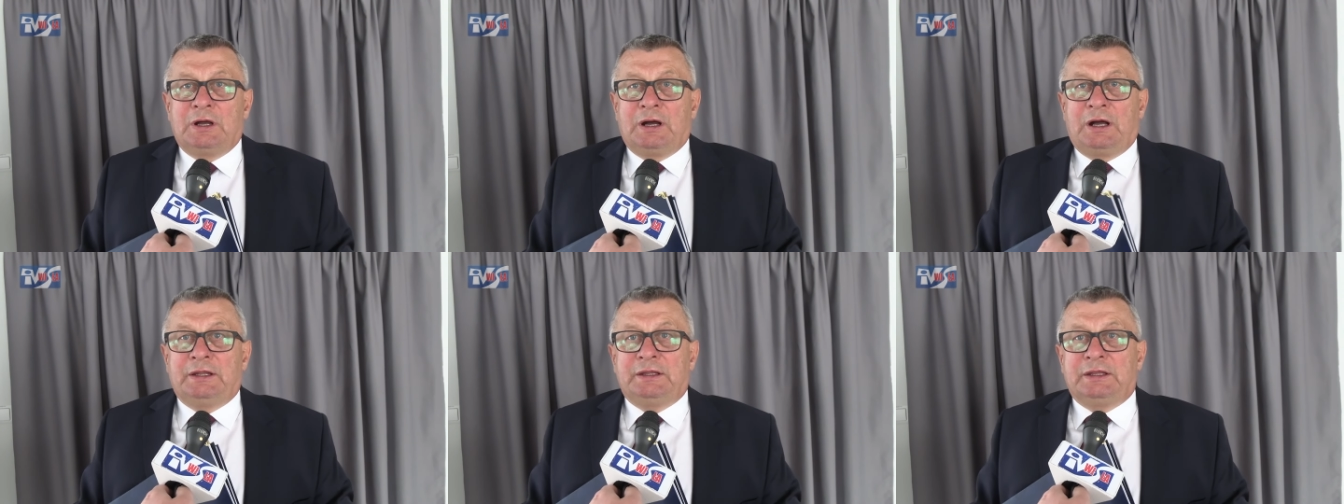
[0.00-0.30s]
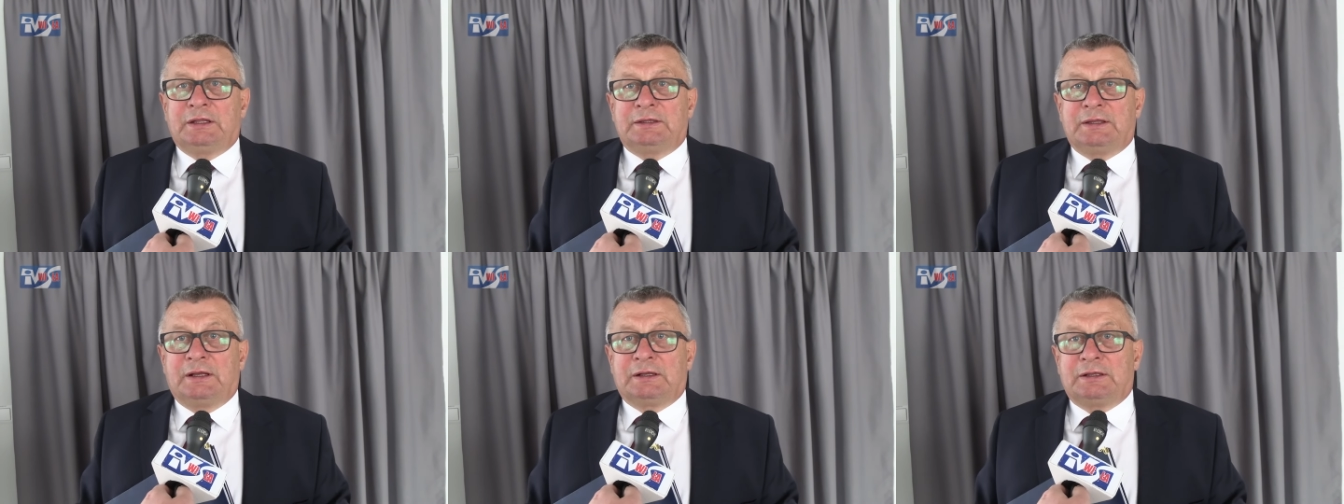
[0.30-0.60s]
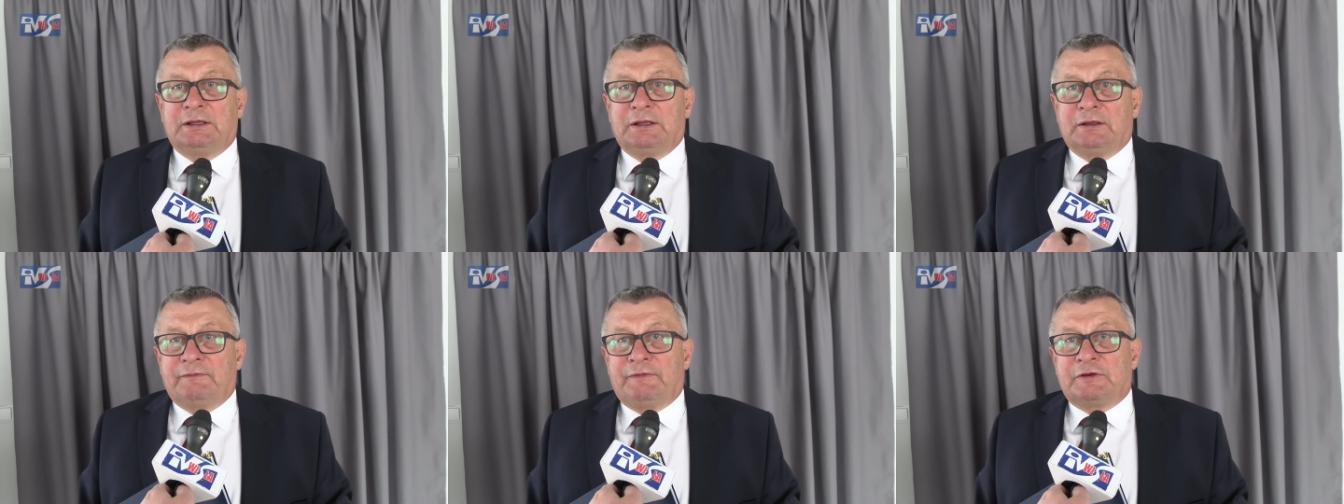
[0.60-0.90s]
ale
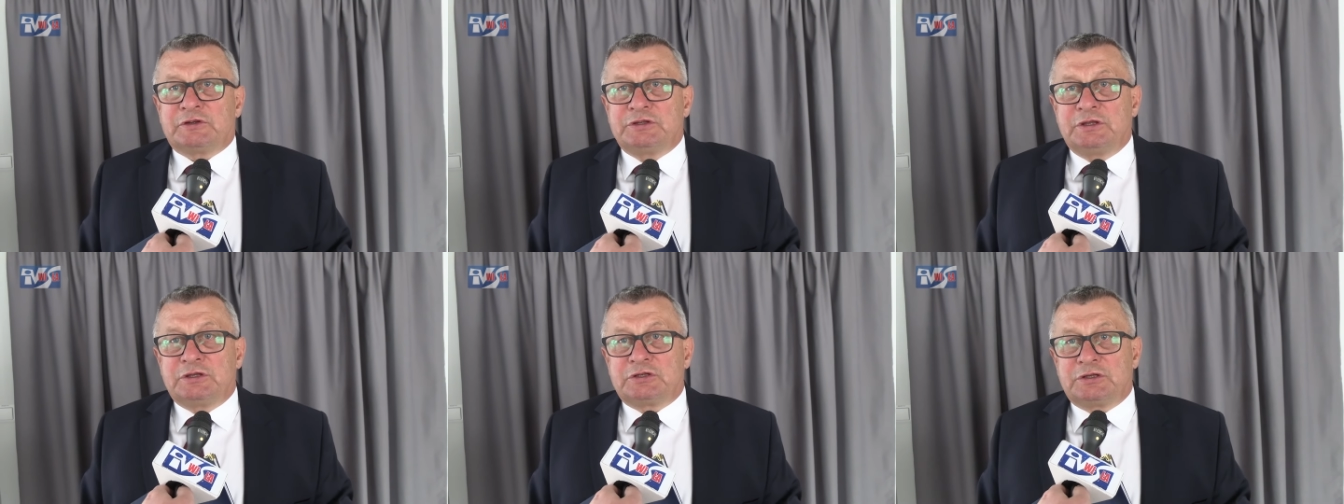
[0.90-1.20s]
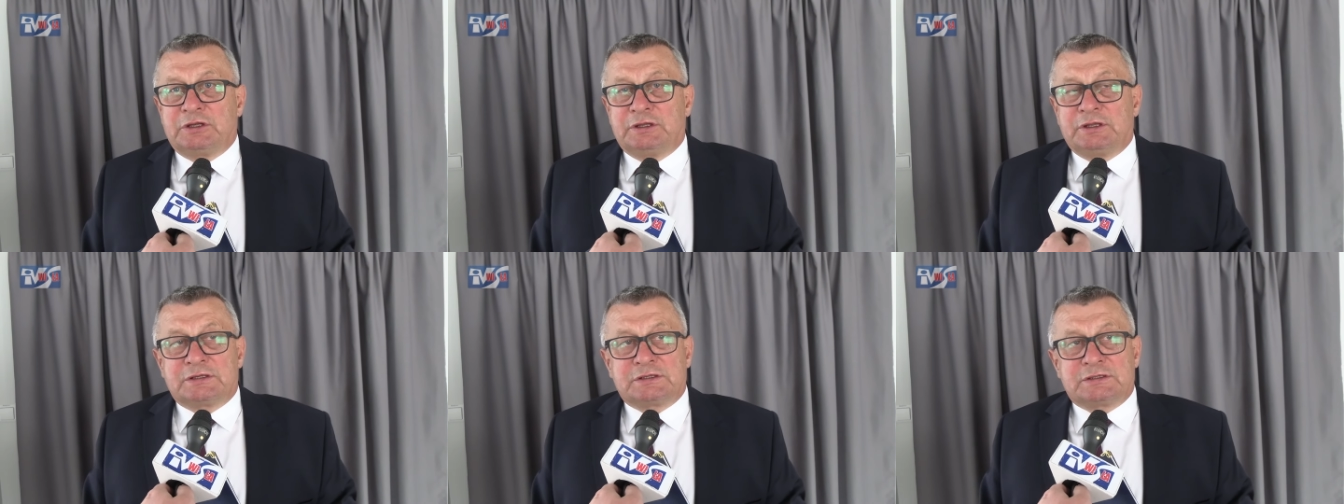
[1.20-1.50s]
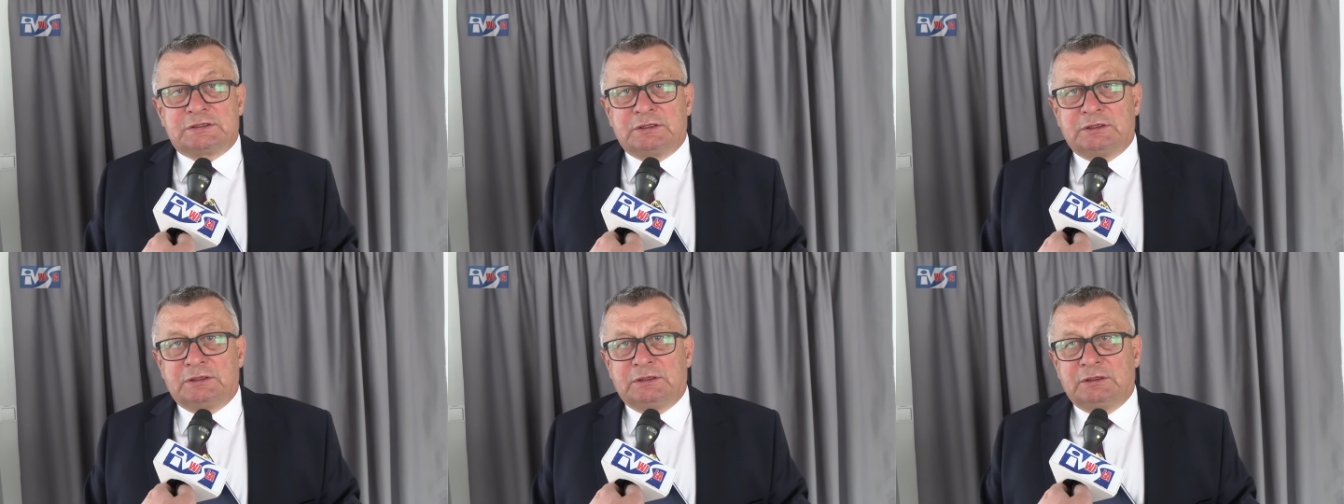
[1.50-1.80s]
jednak ważniejsze
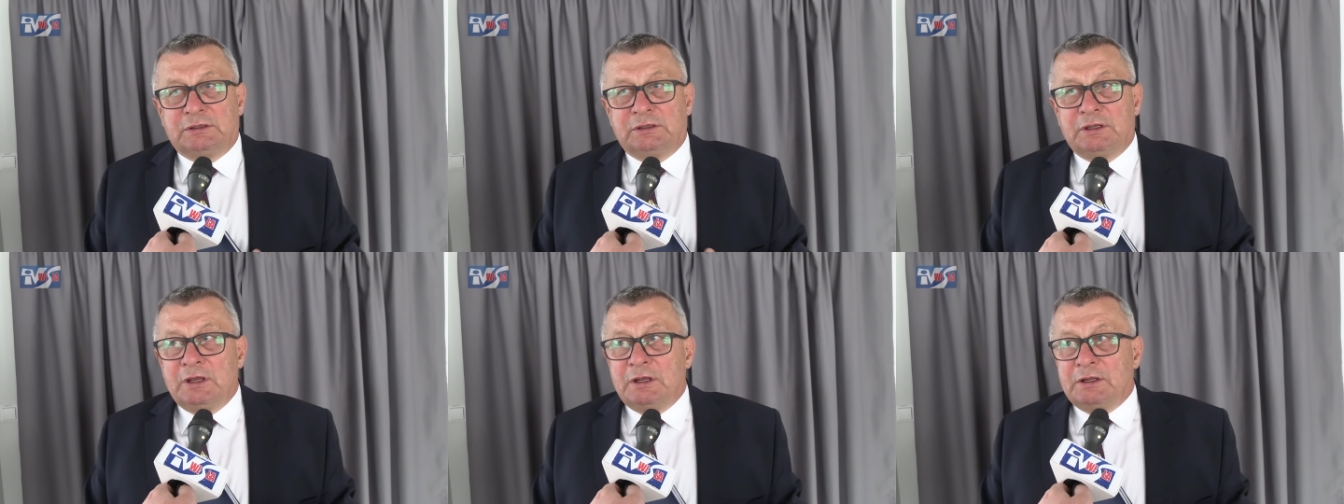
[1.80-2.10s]
jest y,